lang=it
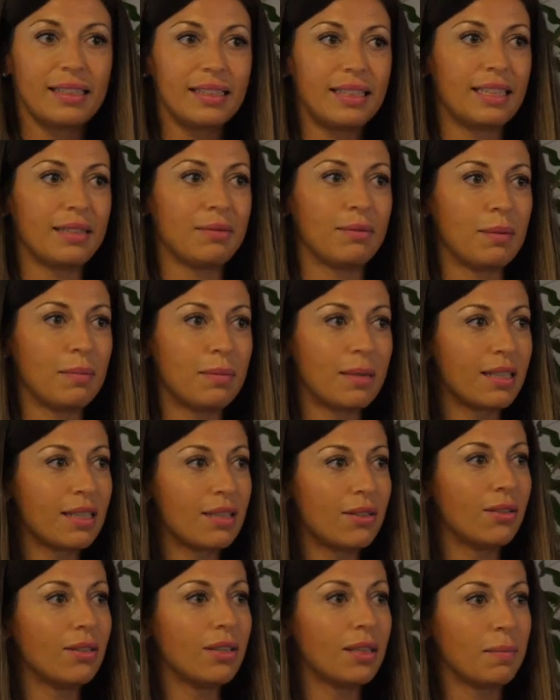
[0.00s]
a tutte le altre
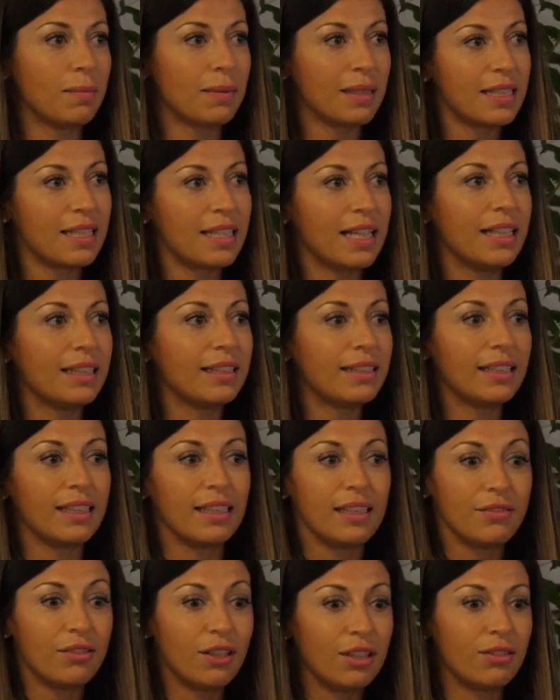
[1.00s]
persone che ne hanno
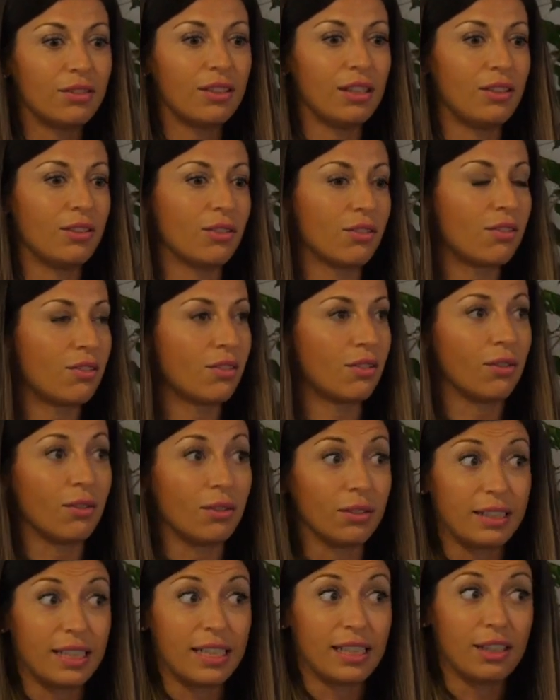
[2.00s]
bisogno. La
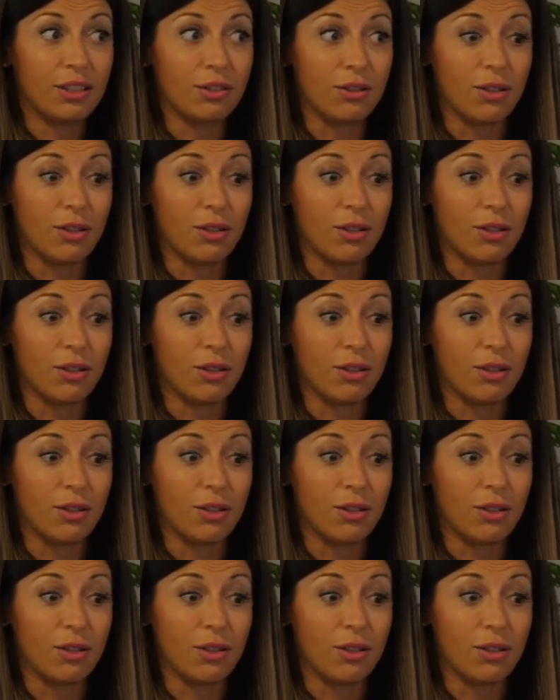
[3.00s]
fondazione